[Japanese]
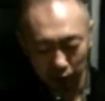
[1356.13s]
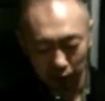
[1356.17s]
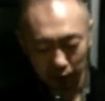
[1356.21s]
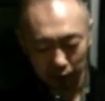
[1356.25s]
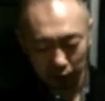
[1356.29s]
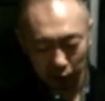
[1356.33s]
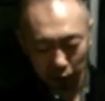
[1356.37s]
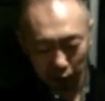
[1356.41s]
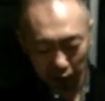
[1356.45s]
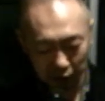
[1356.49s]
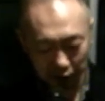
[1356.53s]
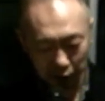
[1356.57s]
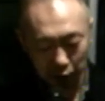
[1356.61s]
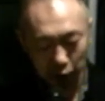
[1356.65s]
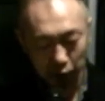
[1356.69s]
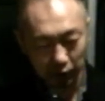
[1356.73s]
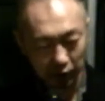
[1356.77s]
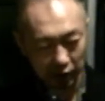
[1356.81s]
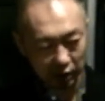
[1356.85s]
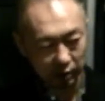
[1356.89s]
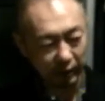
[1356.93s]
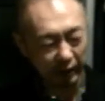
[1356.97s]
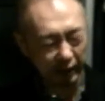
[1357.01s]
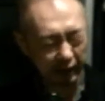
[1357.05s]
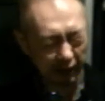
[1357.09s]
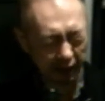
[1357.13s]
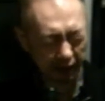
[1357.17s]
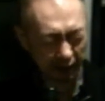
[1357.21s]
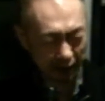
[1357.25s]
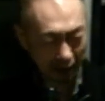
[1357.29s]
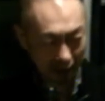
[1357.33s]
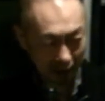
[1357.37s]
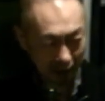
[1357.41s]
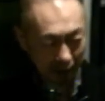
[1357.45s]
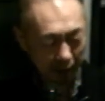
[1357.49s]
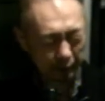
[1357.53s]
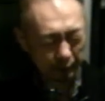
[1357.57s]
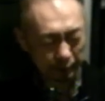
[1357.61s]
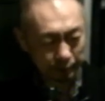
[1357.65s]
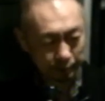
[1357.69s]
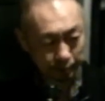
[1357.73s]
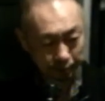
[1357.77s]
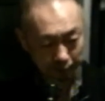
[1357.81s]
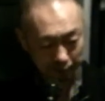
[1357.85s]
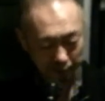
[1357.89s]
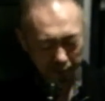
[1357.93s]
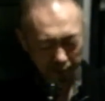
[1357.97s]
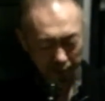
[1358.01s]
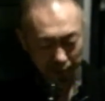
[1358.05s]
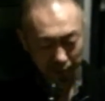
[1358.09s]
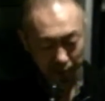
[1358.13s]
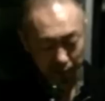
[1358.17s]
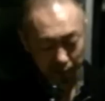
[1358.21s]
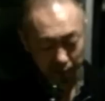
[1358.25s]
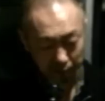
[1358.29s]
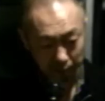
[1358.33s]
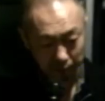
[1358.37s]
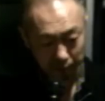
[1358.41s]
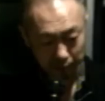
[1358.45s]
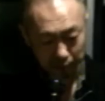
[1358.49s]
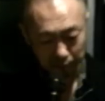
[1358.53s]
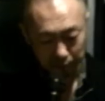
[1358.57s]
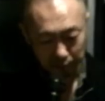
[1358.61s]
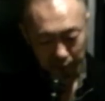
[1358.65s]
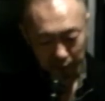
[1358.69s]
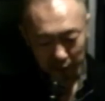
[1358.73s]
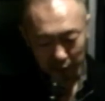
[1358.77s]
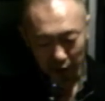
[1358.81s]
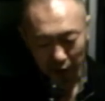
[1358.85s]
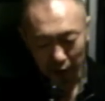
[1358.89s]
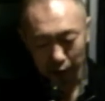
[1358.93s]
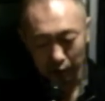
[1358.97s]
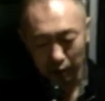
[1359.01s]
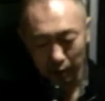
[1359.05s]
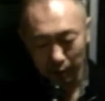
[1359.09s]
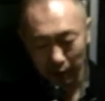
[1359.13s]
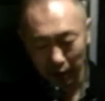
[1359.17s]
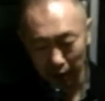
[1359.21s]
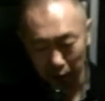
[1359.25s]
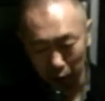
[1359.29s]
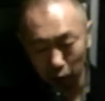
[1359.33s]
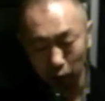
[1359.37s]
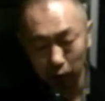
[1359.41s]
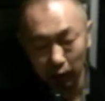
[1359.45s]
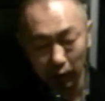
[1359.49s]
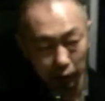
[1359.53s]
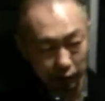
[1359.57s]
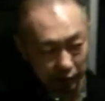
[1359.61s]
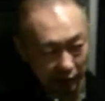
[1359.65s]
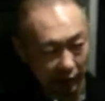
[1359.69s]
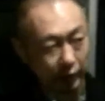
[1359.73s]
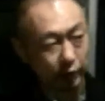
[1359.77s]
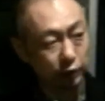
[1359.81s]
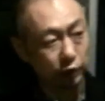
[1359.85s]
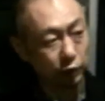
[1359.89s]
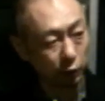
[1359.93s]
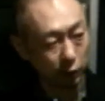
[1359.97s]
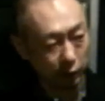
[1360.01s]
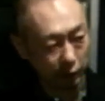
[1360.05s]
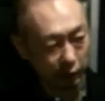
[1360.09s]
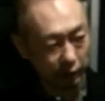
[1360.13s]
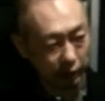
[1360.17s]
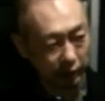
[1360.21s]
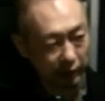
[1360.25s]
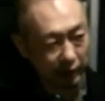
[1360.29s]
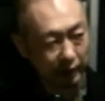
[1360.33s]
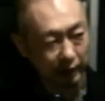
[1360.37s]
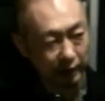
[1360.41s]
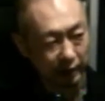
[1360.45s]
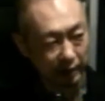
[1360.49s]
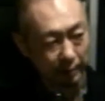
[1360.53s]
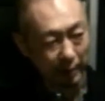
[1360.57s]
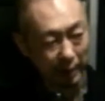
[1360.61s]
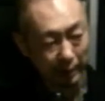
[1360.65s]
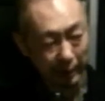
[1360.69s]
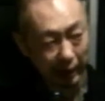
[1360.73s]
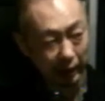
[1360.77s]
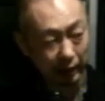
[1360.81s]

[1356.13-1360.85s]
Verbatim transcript: それを1音で済ませて、あとは効果音、あとはまあ効果音専用っていう形で、まあ